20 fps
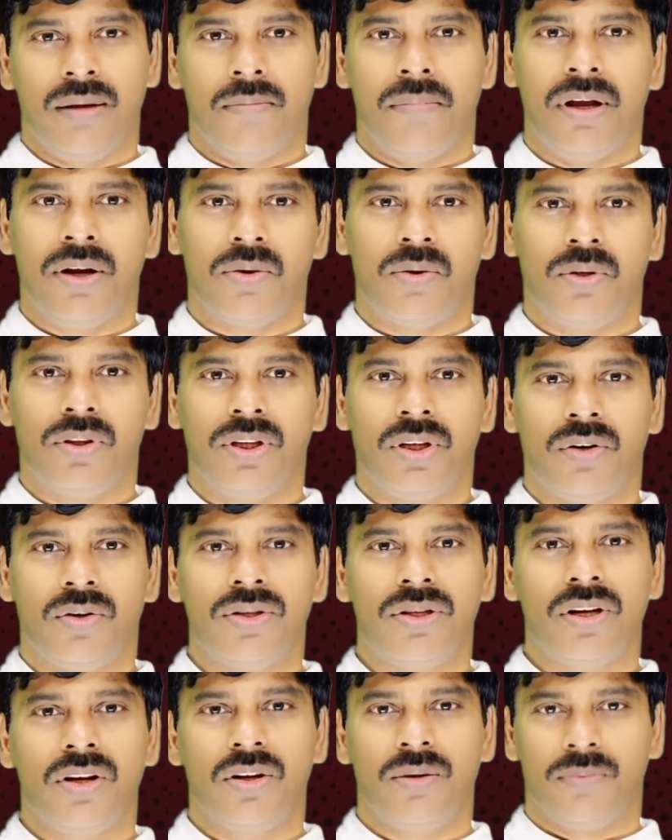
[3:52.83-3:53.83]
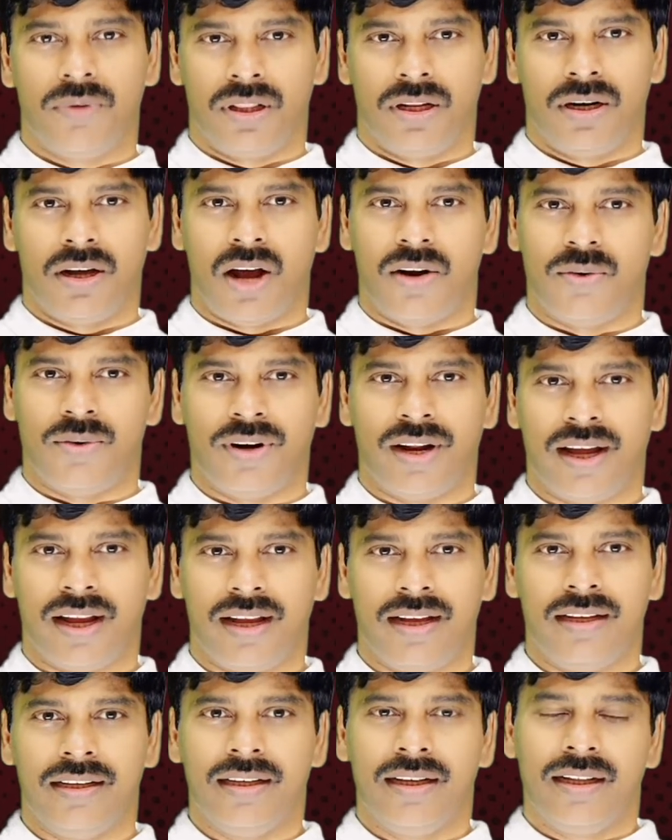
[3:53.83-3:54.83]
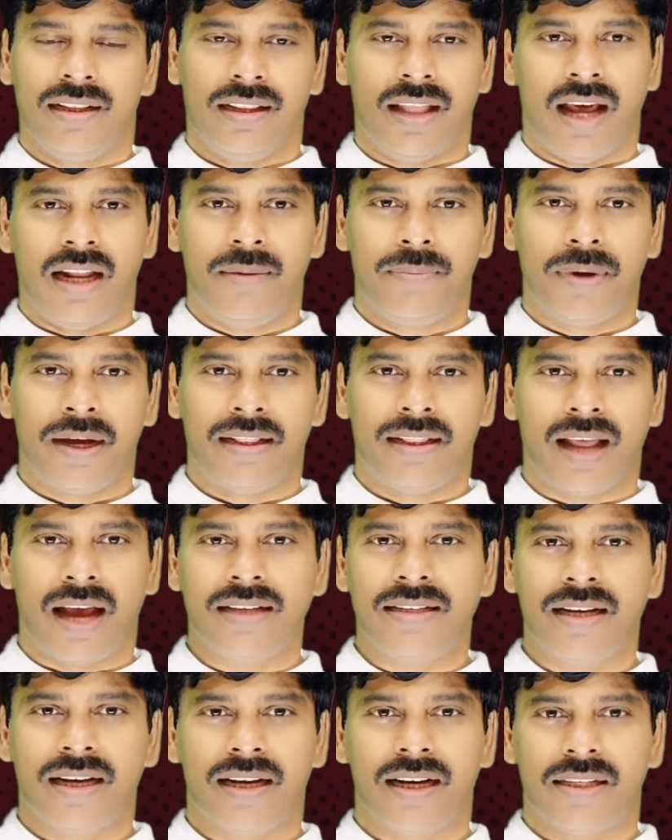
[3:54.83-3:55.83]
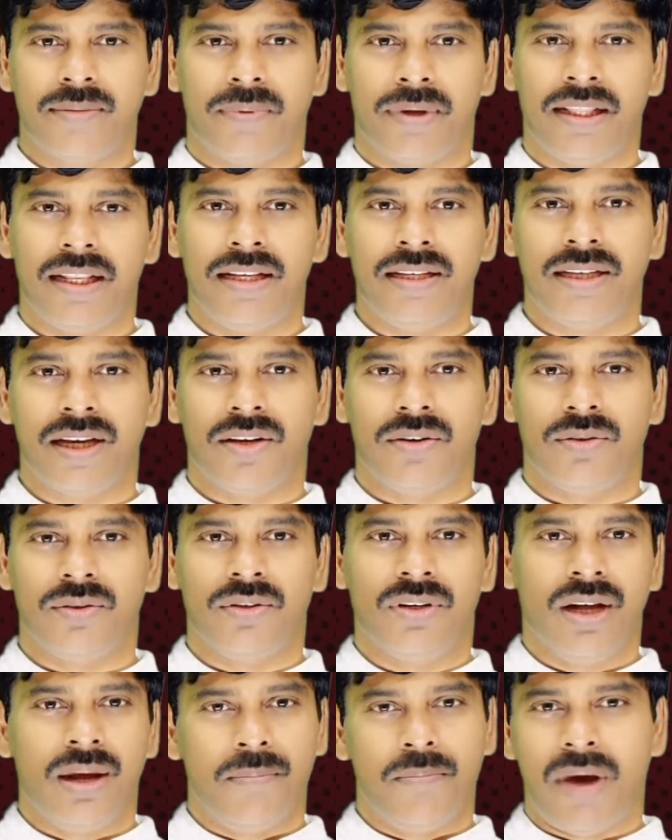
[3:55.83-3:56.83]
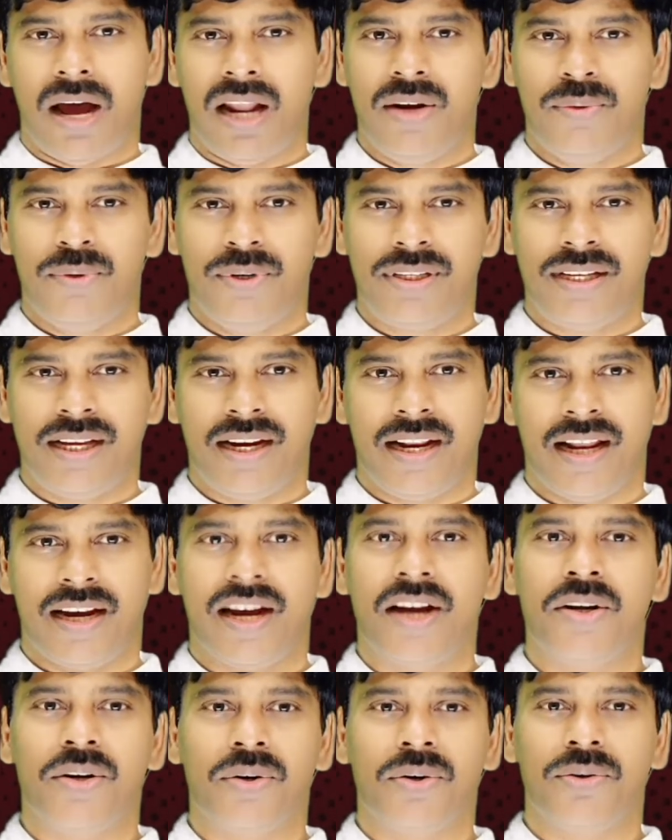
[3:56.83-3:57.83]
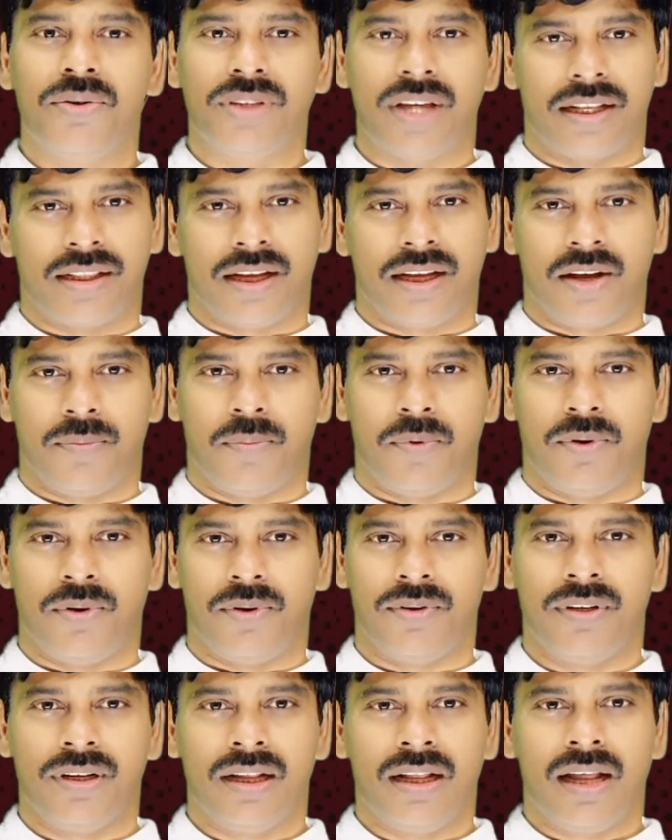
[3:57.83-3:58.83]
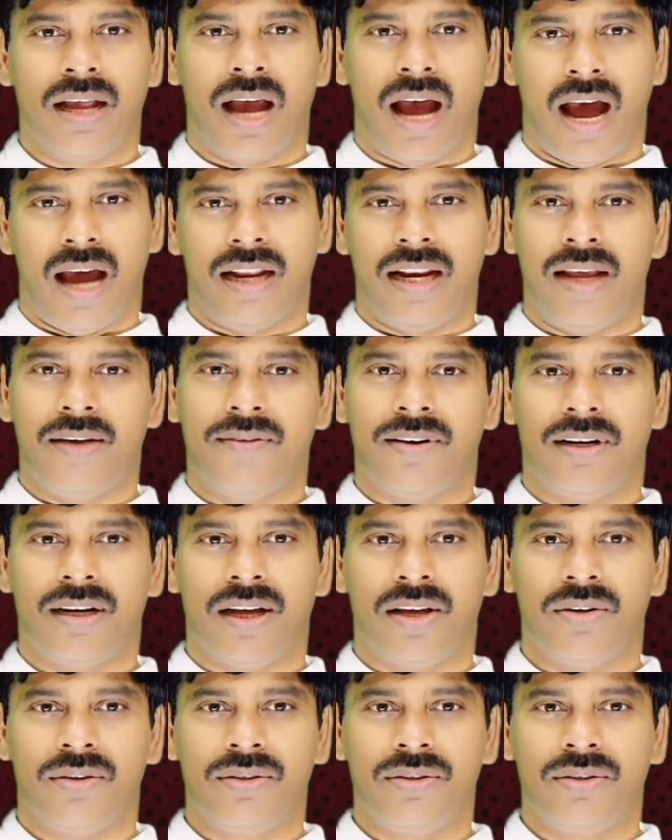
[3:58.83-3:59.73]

మరి కొద్ది రోజుల్లో మొదలు కానున్నాయి దానిపై తాజాగా స్పందించారు బాలీవుడ్ సీనియర్ నటుడు శక్తి కపూర్ ఆయన ఏమన్నారు